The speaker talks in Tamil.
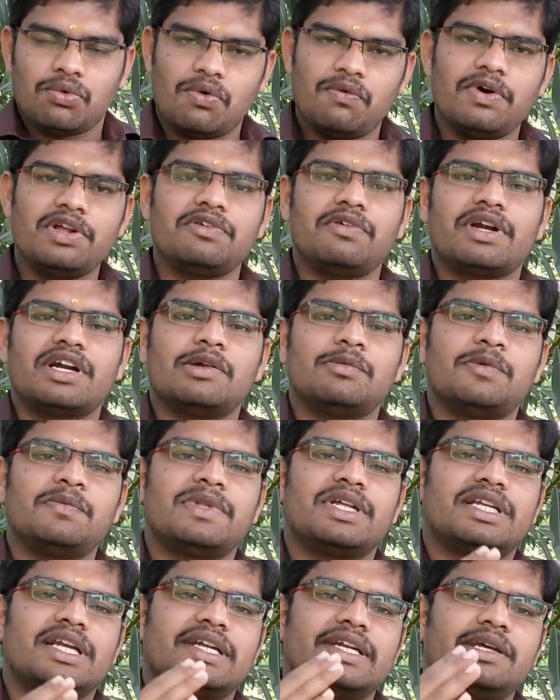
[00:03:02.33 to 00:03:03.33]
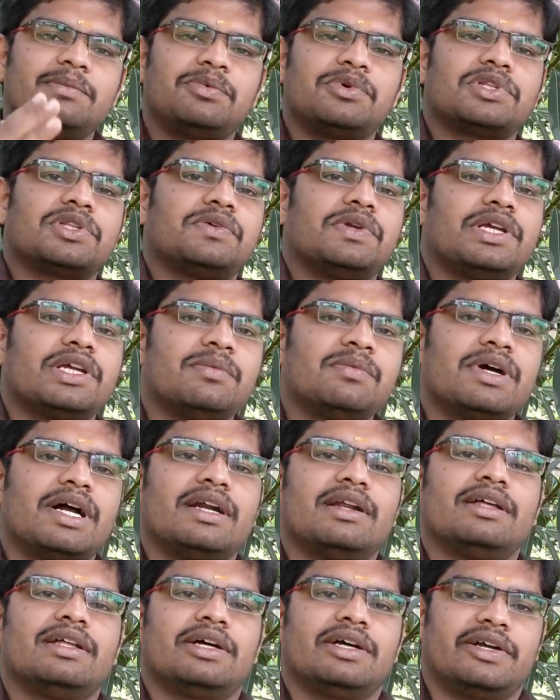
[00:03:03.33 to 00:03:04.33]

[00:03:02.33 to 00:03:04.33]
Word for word: ஒவ்வொரு வருடமும் இந்த டெட்டை பொறுத்த வரைக்கும் க